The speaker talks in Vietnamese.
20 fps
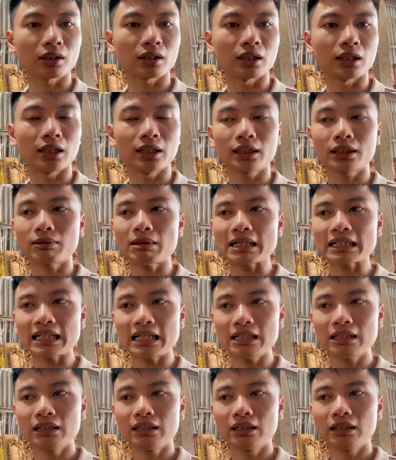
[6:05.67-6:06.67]
Đấy các bác
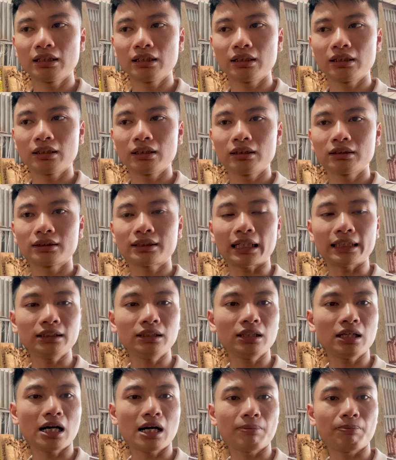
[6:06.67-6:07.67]
nhá. Tránh
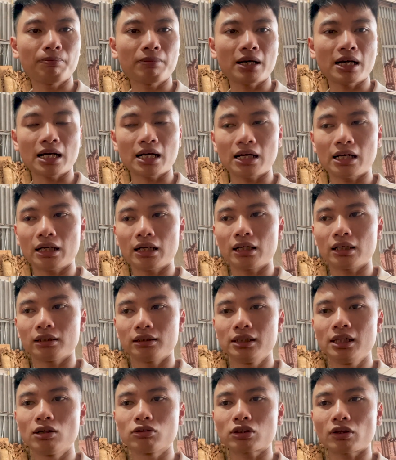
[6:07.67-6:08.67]
trường hợp mà
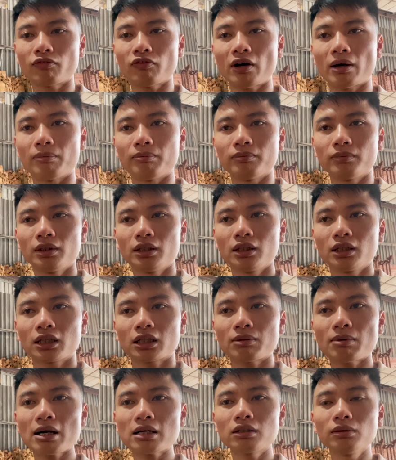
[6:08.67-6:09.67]
nhiều sản phẩm
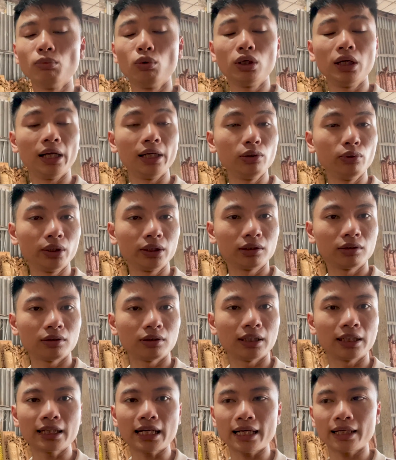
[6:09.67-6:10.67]
các bác cứ muốn lấy luôn,
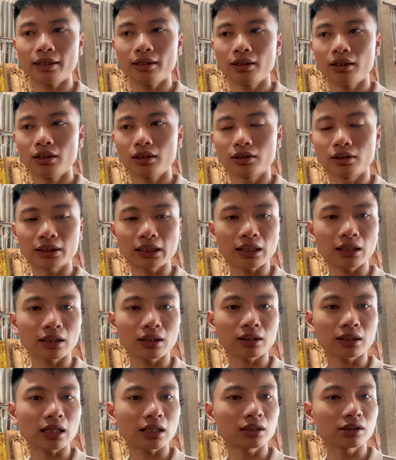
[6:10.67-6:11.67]
lấy ngay. Người
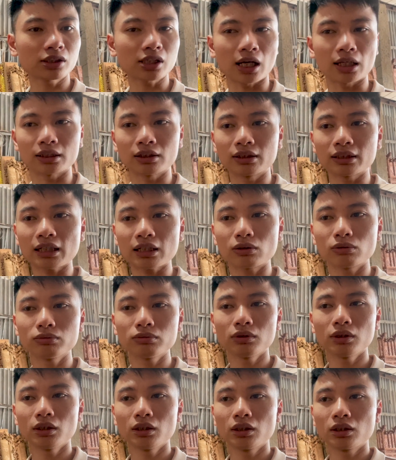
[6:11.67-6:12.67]
ta các cơ sở thì người ta
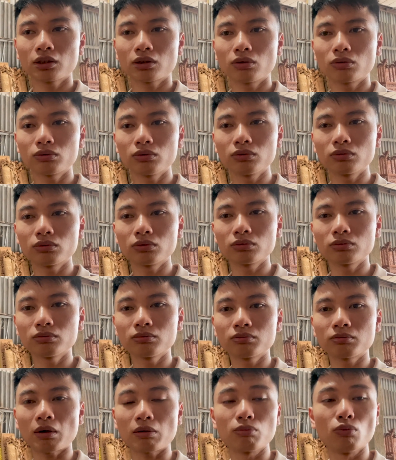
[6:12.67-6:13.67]
cũng, cũng,
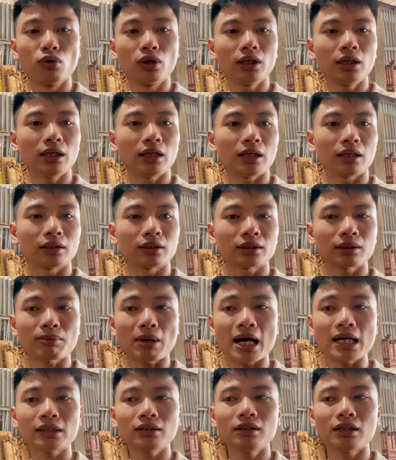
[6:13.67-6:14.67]
cũng mong muốn là người ta
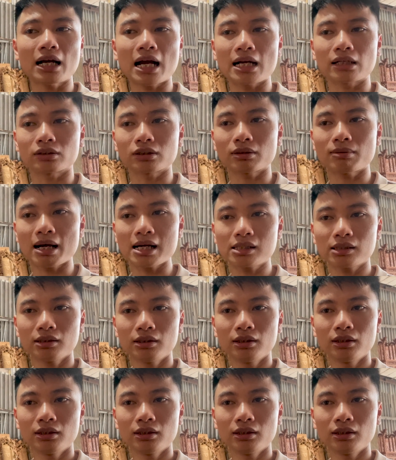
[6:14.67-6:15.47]
bán được hàng cho các bác.